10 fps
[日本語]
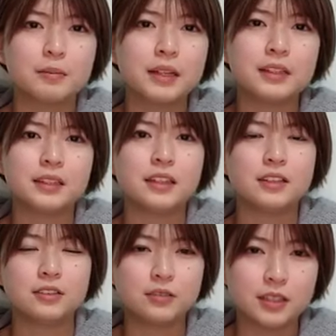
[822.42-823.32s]
待っててって
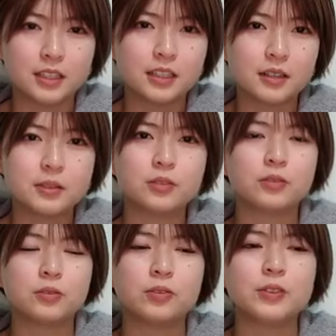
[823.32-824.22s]
言われててちょっと
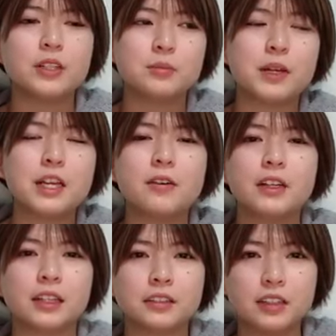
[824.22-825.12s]
当日間に合わ
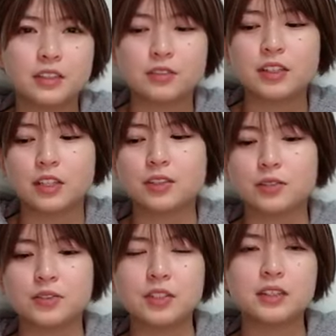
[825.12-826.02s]
なくてそしたら今
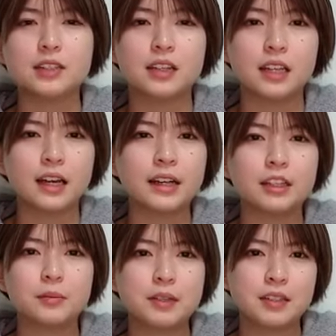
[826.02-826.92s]
日ツイッターで上がっ
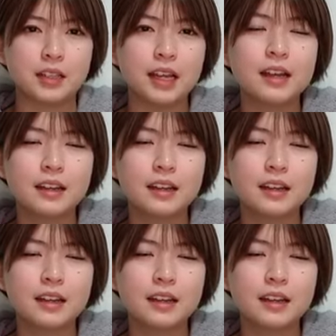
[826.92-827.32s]
てましたね